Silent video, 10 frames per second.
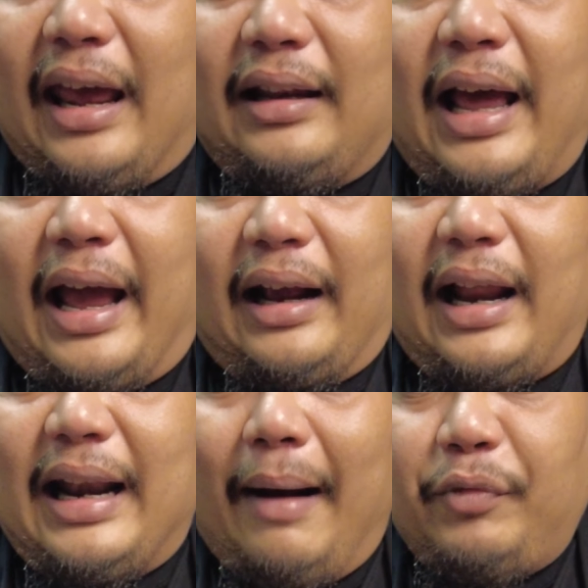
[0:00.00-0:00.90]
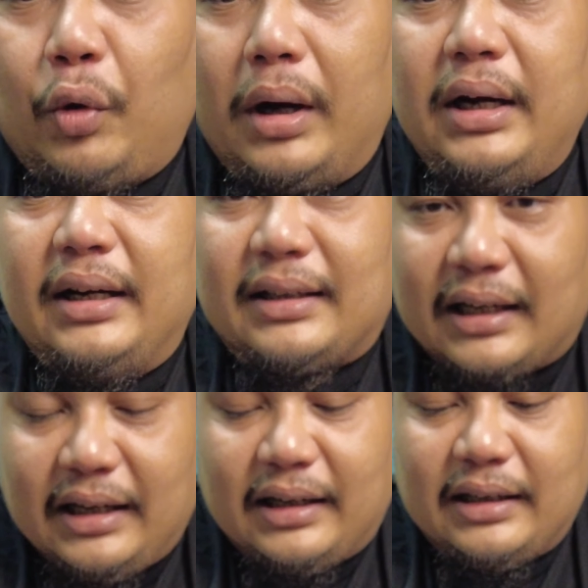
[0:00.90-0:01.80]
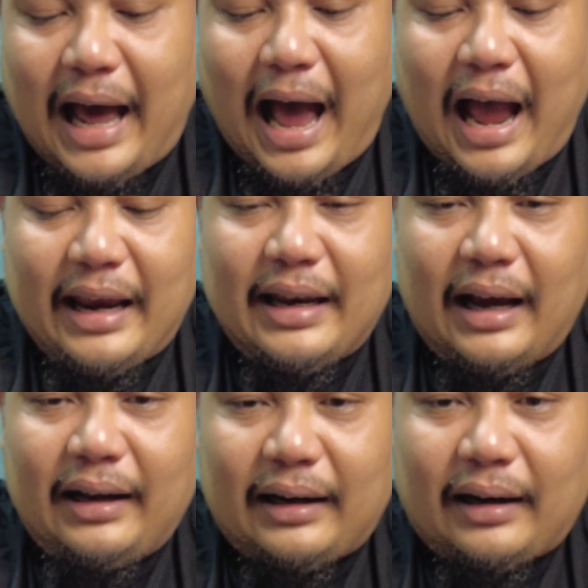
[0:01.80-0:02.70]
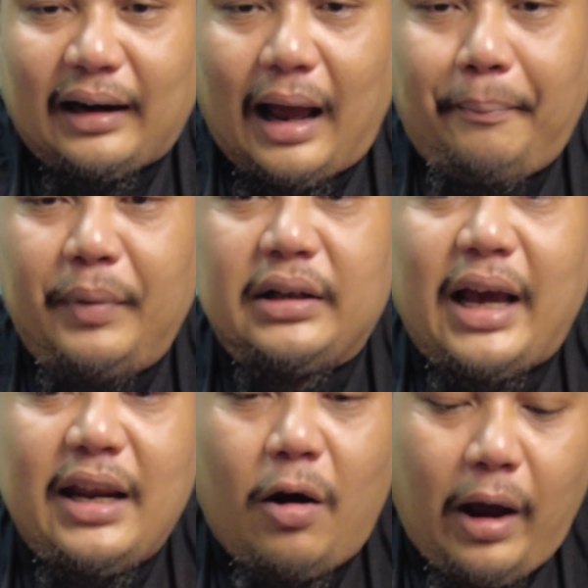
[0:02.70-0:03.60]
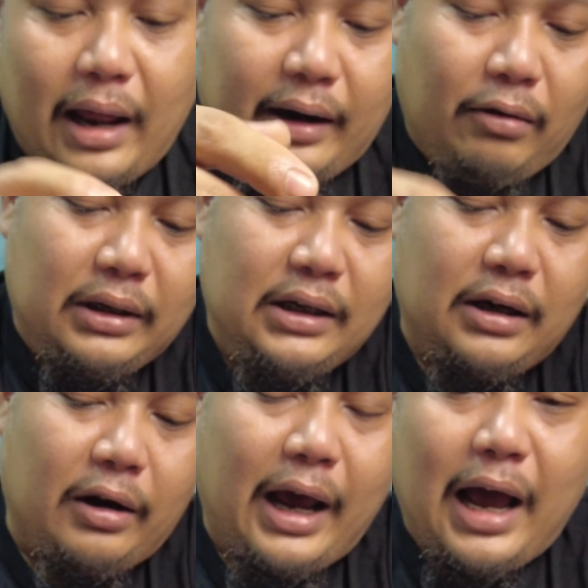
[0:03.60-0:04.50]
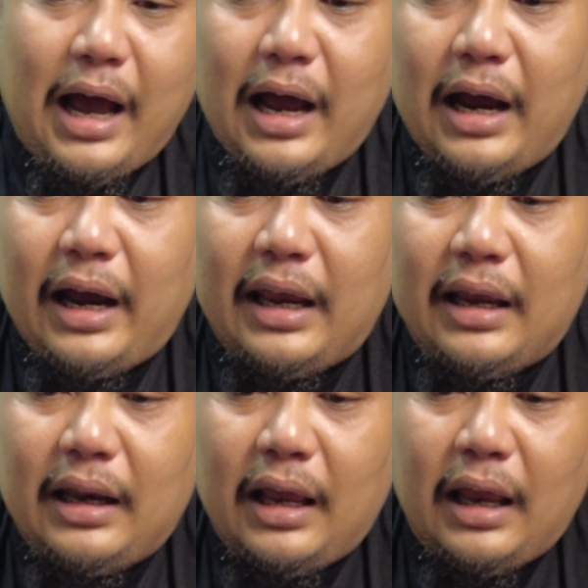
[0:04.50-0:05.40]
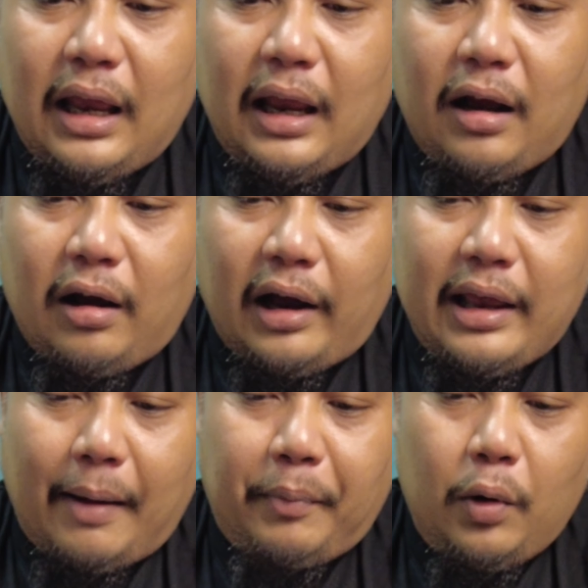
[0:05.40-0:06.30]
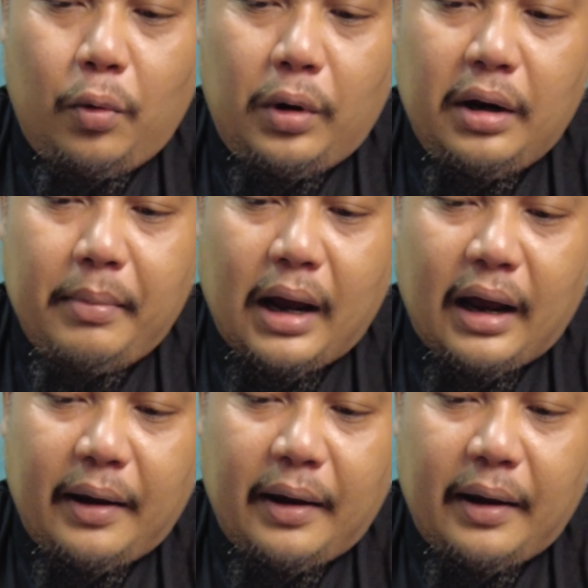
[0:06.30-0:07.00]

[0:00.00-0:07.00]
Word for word: ตกันดั้มตัวอื่นถือได้นะครับ หรือจะให้น้องแอเรียลถือก็ได้ นี่ ก็ขยับรูขึ้นมา